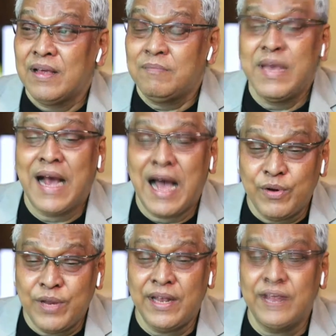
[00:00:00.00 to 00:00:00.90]
มีข่าว
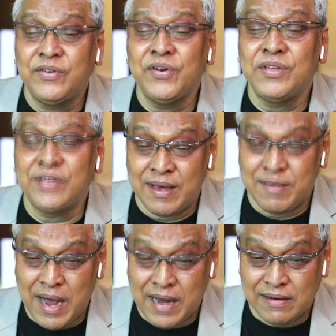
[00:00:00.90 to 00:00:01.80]
ดีได้ชื่นใจ
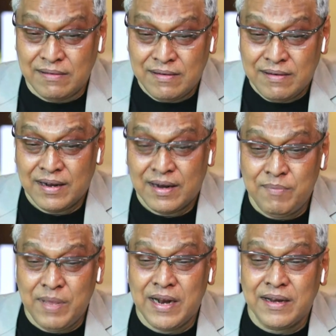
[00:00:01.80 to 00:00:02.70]
บ้างนะครับ
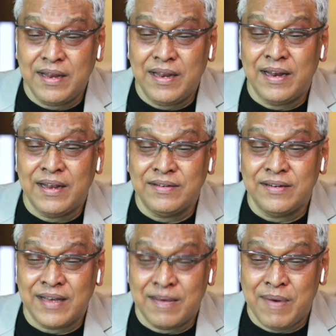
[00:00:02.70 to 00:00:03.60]
มีเรื่องดีๆ ได้ชื่
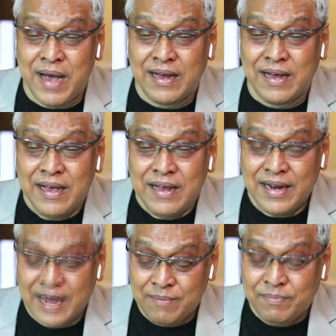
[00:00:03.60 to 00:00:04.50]
นใจบ้าง
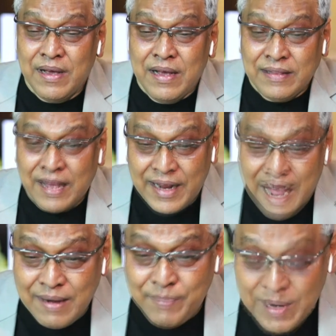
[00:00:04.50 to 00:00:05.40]
นะครับทางราย
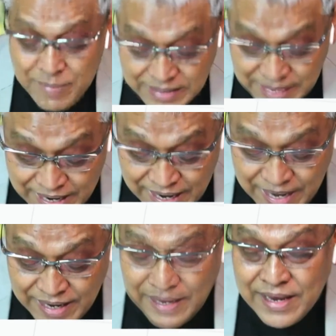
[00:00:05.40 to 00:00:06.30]
การเป็นกำลังใจให้
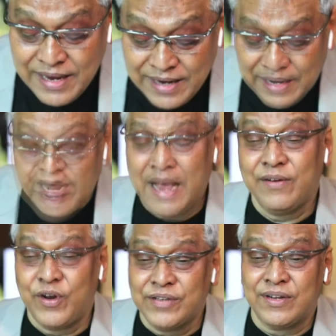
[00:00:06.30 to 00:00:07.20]
นะให้
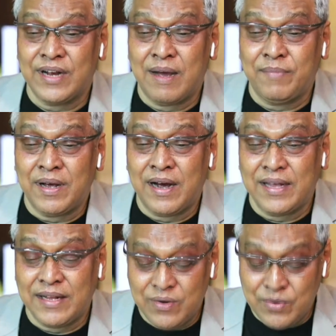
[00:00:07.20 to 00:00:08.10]
ริชนะครับแล้วก็
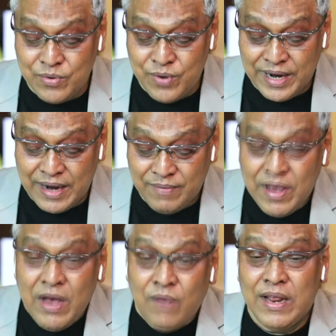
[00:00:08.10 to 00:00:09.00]
ให้ทั้งคู่ด้วยนะครับ
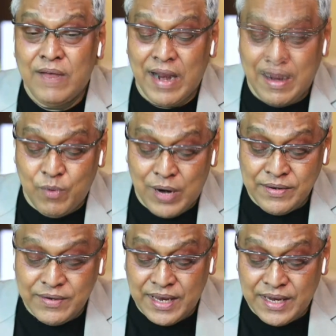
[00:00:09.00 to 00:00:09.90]
วันนี้เวลาหมดแล้
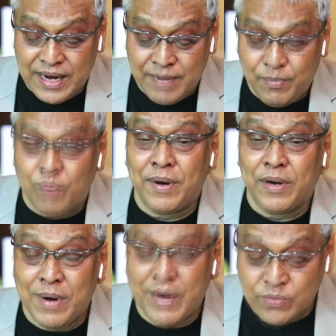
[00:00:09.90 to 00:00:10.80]
วจริงๆนะครับผมพา
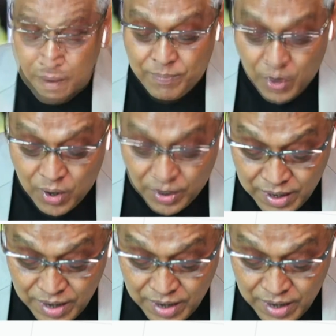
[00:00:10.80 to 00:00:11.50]
นุมาสุขมพร